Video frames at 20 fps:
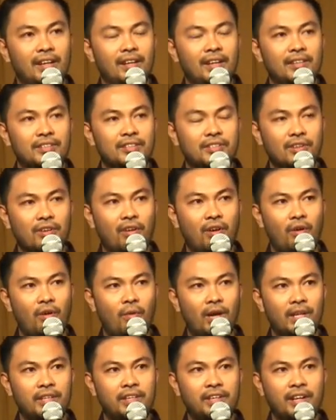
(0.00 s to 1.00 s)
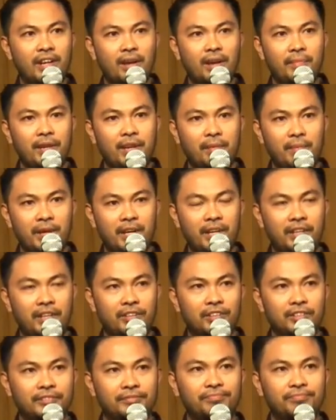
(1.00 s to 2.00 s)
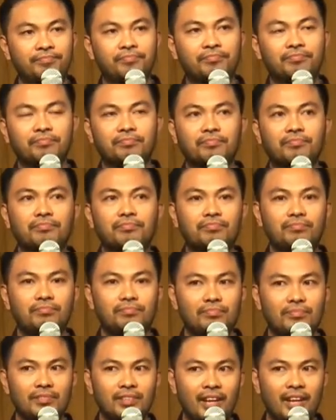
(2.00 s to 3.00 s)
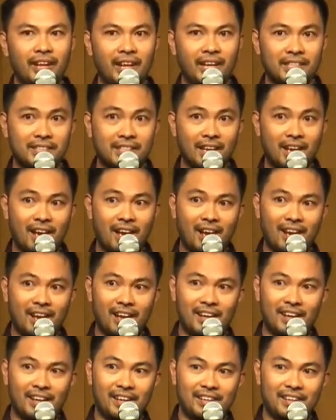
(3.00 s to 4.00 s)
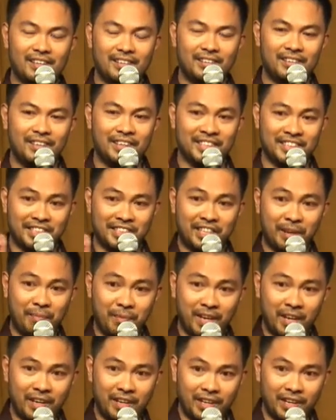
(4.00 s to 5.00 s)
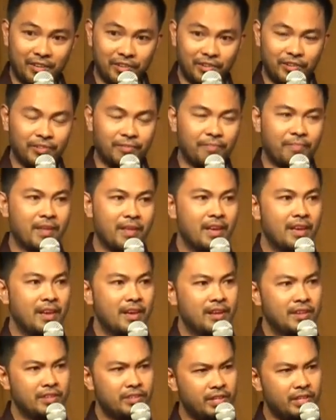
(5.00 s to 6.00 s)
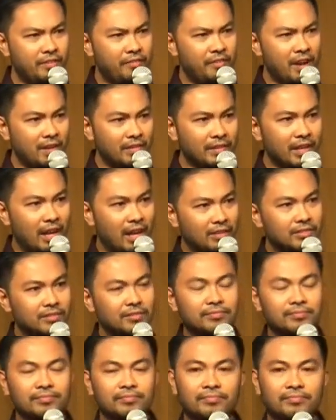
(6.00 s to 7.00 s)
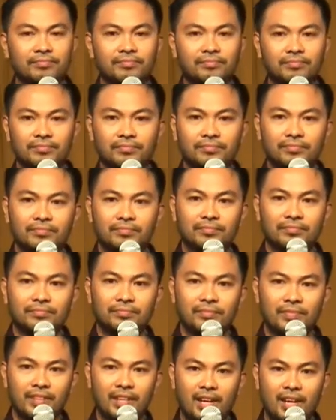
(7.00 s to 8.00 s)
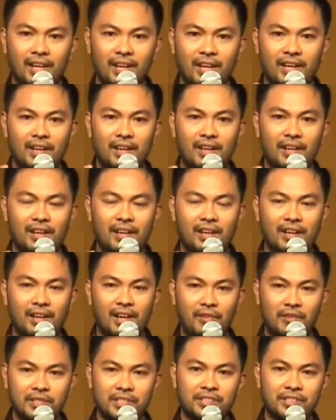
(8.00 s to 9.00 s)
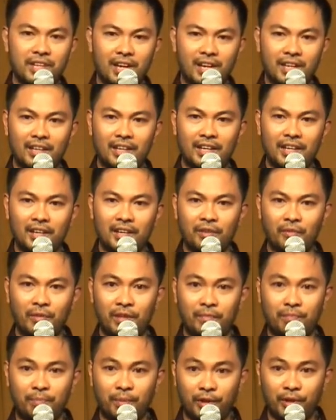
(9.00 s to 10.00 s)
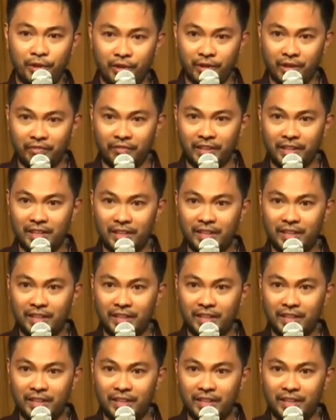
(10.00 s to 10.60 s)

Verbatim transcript: so one year na kami na married noon, and nasa, nasa seminary ako noon, she found out na I was struggling with pornography.